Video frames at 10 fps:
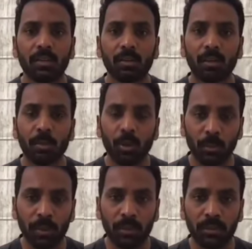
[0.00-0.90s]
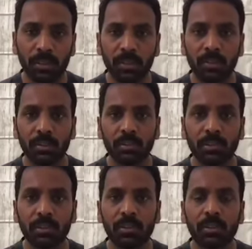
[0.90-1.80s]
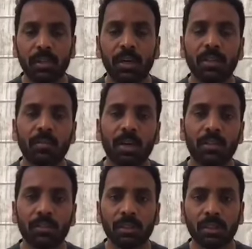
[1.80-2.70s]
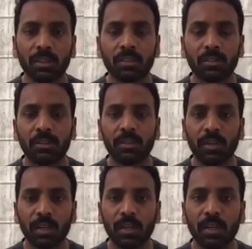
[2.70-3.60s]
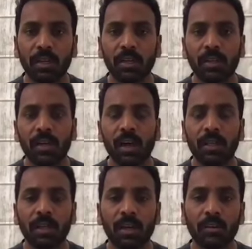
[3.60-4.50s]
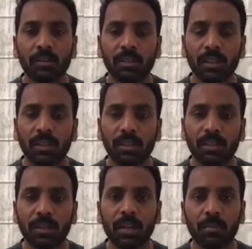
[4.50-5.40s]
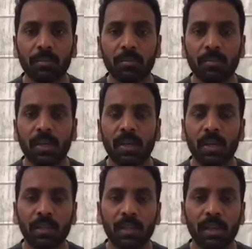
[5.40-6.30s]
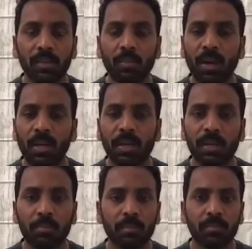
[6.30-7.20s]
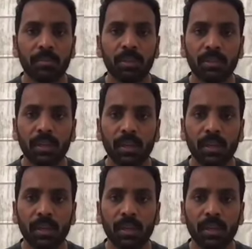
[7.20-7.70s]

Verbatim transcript: కొన్ని పొరపాట్లు జరిగి ఉండొచ్చు అయితే మా దృష్టికి తీసుకొచ్చిన వెంటనే అధికారుల దృష్టికి తీసుకెళ్ళాం కలెక్టర్ గారితో మాట్లాడాం మినిస్టర్